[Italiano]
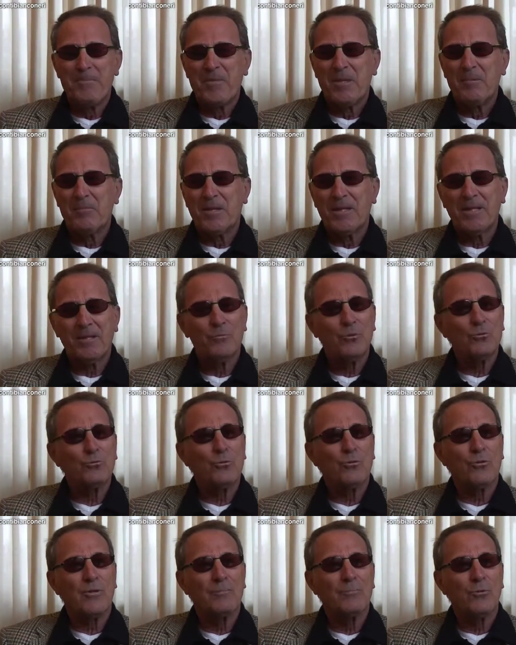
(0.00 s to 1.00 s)
in maniera
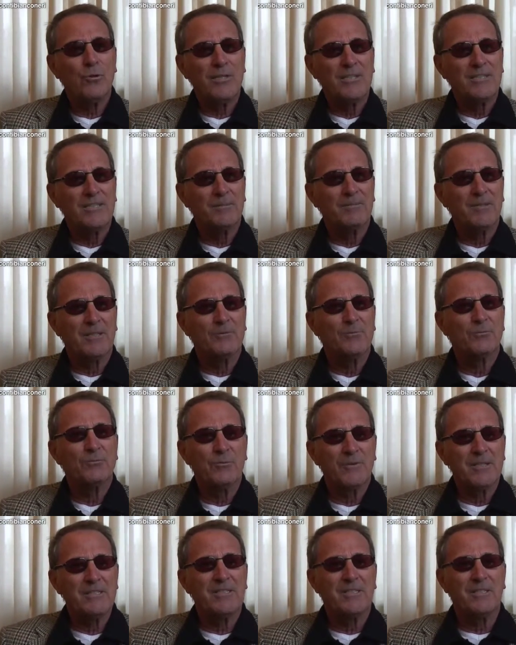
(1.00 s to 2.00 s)
molto rocambolesca perché tu
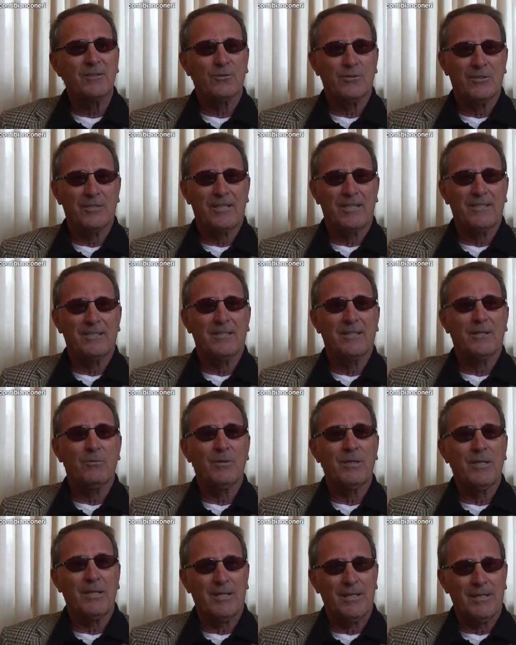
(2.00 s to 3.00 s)
dovresti ricordarti eh, che
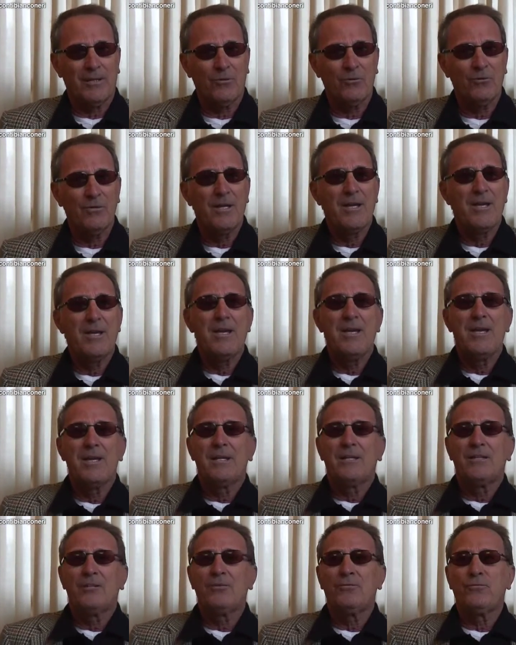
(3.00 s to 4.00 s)
quell'anno
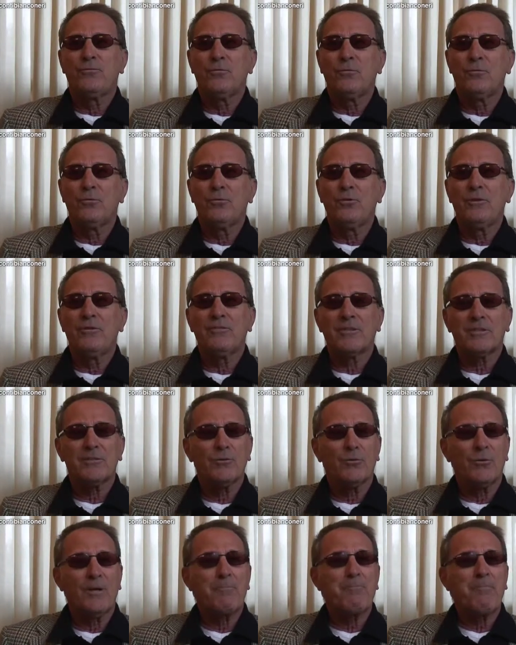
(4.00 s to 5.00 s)
sì. ci fu
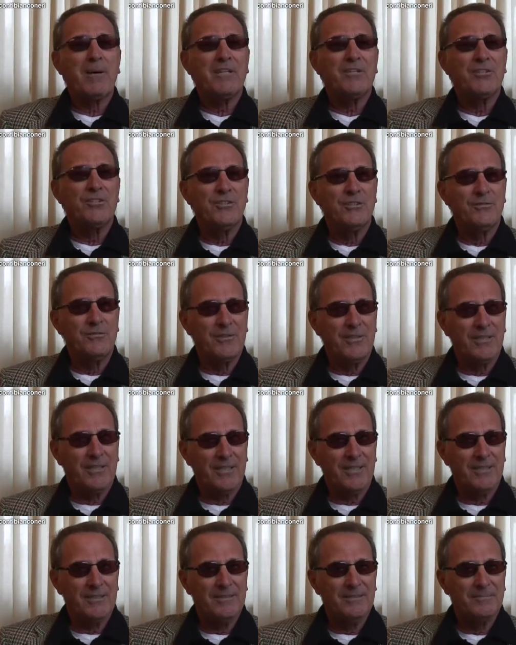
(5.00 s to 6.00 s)
un'invasione pacifica.
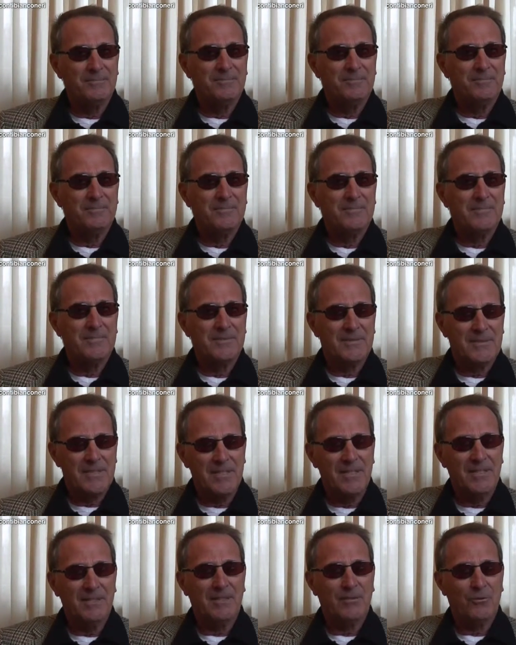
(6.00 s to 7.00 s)
Volevo arrivare lì io poi.
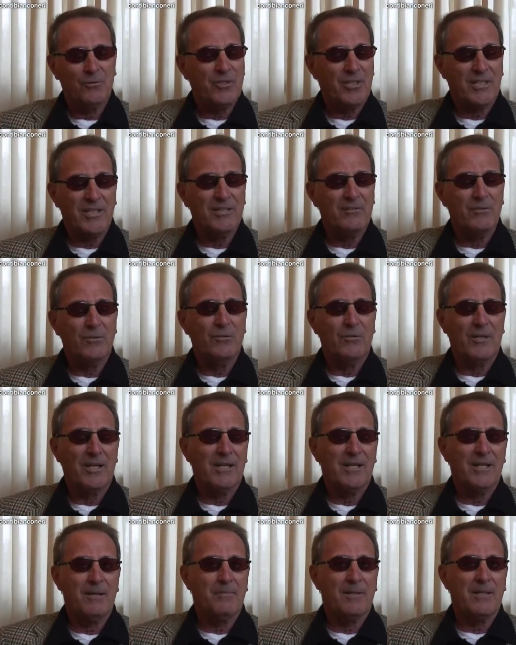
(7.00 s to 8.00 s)
Sì, io ci arrivo
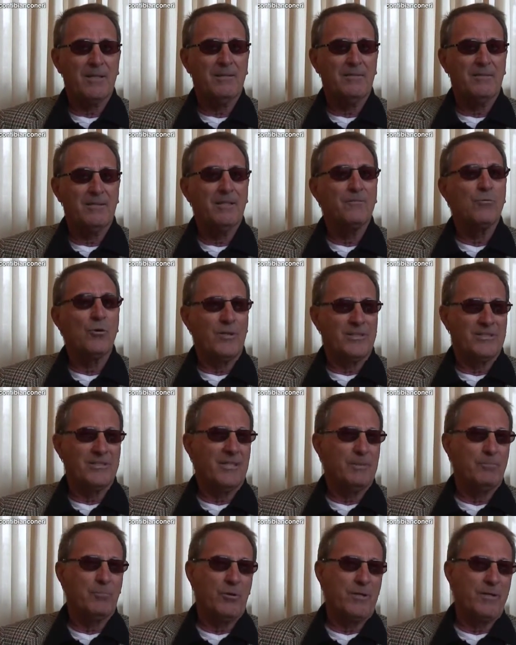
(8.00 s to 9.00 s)
anche perché devo
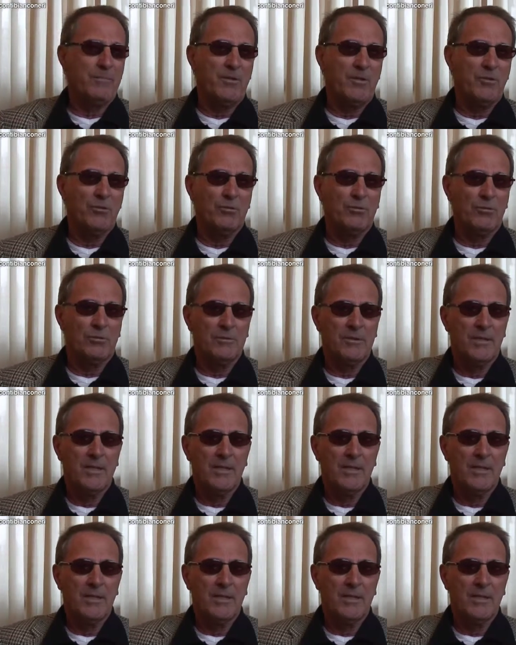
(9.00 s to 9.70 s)
essere polemico